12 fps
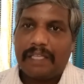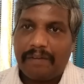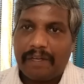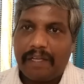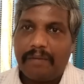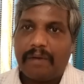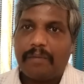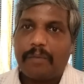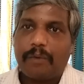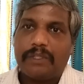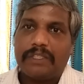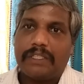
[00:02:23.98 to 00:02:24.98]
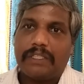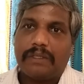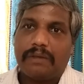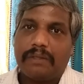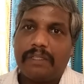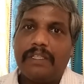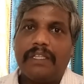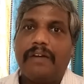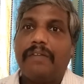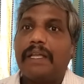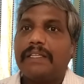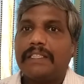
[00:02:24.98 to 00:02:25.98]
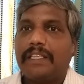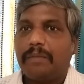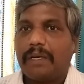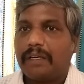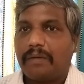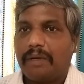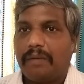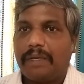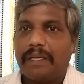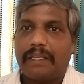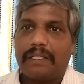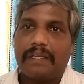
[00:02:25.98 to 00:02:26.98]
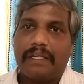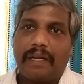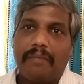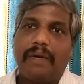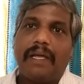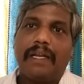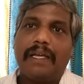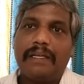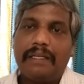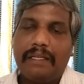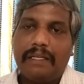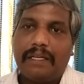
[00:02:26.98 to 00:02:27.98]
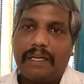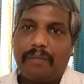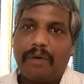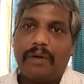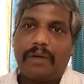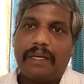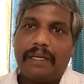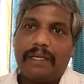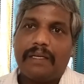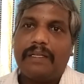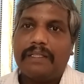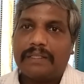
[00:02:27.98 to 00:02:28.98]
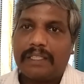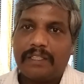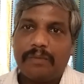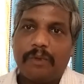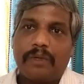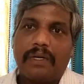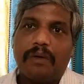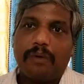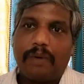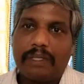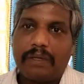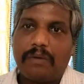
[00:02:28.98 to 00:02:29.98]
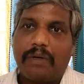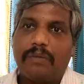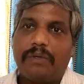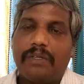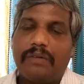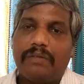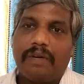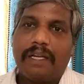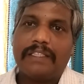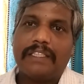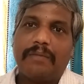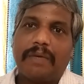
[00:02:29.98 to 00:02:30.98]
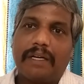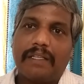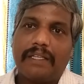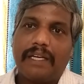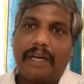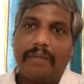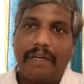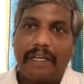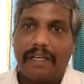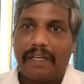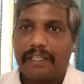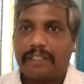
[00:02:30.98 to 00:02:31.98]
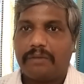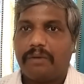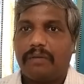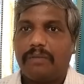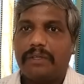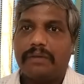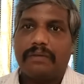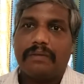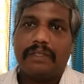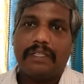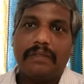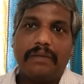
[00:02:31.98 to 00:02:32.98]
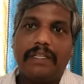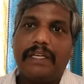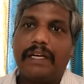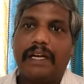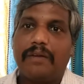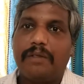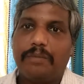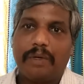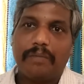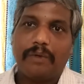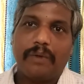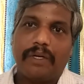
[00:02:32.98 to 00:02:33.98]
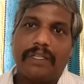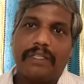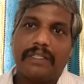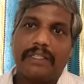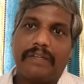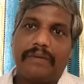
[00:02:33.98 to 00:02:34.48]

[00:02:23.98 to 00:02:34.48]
தேவைகளையும் நம்ம பூர்த்தி செய்கிறோம் இதுதான் வளர்சிதை மாற்றம் அப்படிங்கிறது நம்மளால நம்மளோட சத்து பொருட்களை உருவாக்கி கொள்ள முடியும் வளர்சிதை மாற்றத்தை நாமே நிர்ணயித்துக் கொள்ள முடியும் இது வந்து இரண்டாவது பண்பு உயிரினத்துக்கு